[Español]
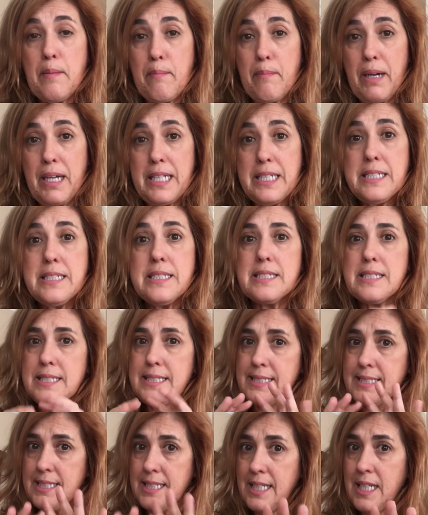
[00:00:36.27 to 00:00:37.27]
¿Vale?
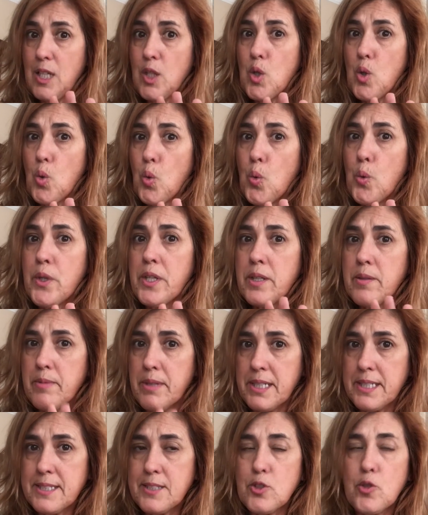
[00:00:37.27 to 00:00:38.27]
Ese es el
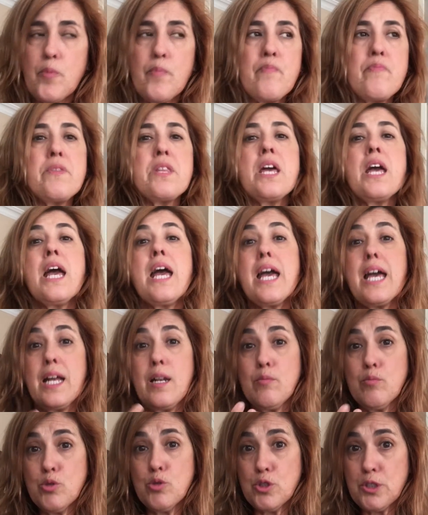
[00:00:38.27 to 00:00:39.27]
universo.
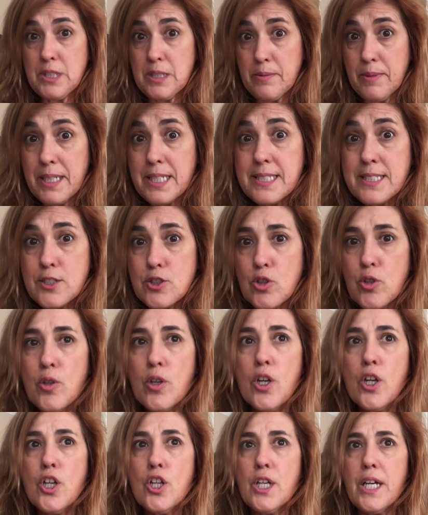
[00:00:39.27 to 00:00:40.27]
El multiverso
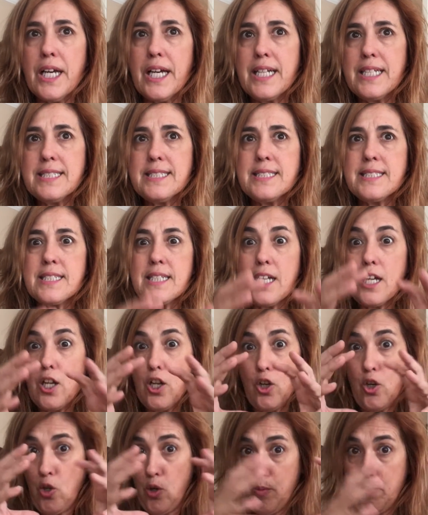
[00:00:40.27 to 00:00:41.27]
es
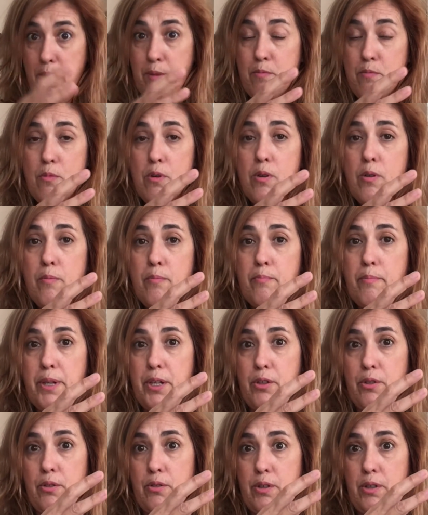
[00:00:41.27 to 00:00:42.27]
lo mismo,
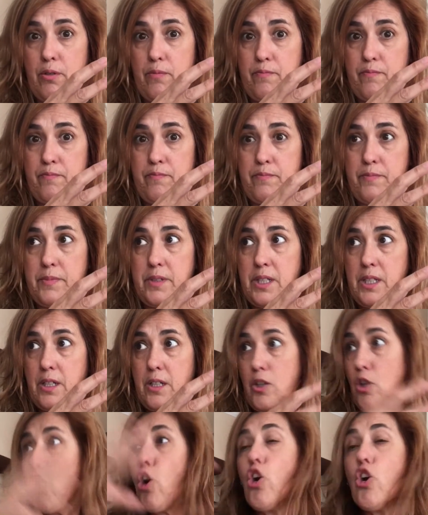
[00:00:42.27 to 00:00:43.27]
pero otro mm,
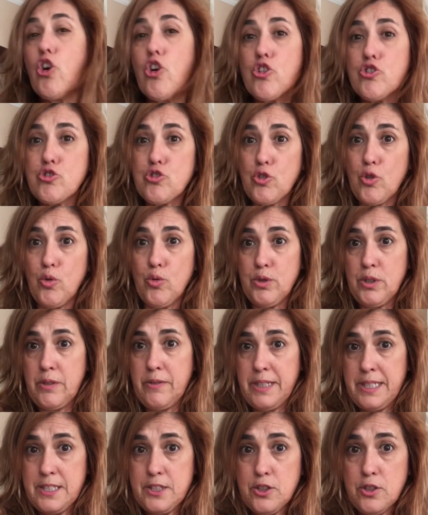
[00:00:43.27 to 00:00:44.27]
otros
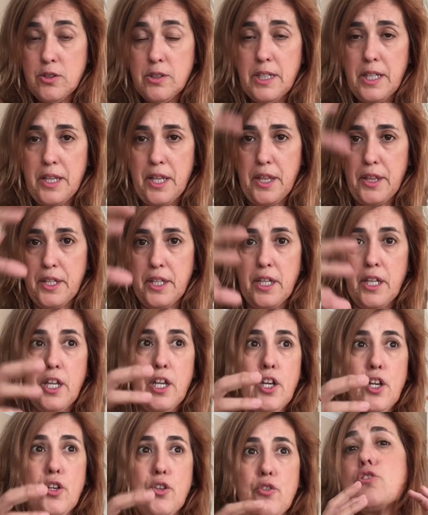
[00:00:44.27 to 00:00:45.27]
universos, es decir,
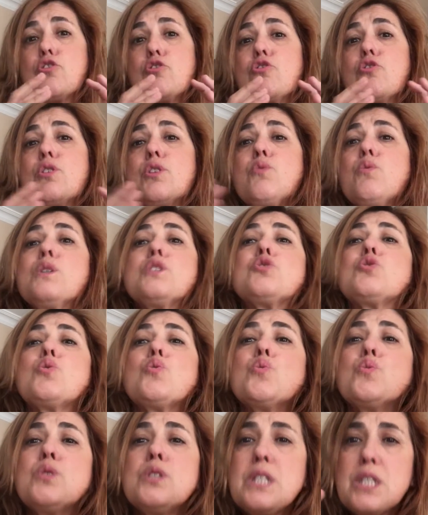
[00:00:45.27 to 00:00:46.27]
no, no es nuestro
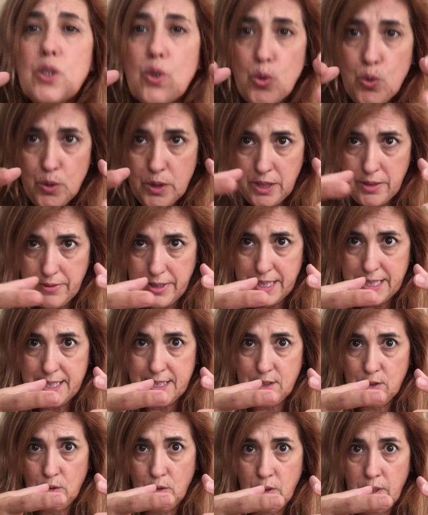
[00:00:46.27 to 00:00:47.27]
único
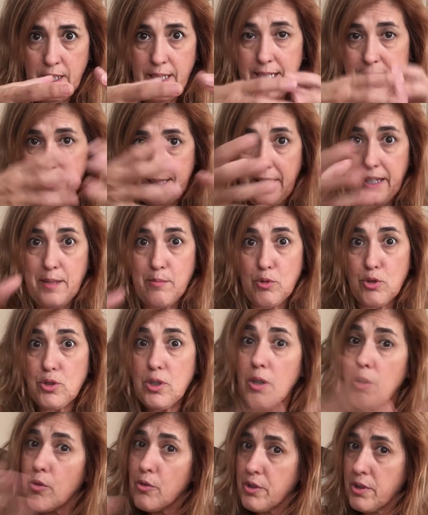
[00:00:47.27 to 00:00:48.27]
universo. Está
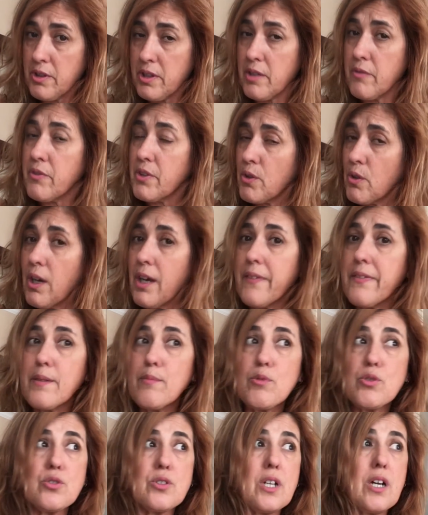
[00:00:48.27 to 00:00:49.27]
demostrado, los científicos han
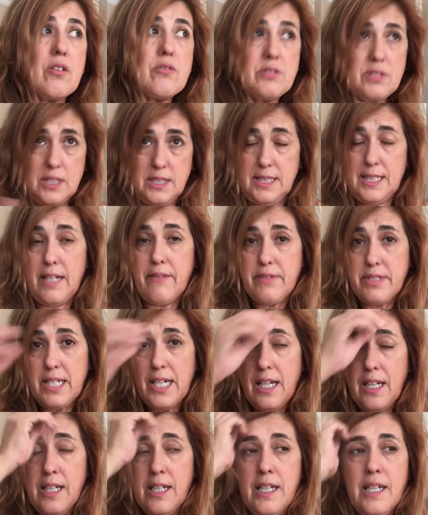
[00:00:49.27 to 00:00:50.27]
demostrado y se sabe ya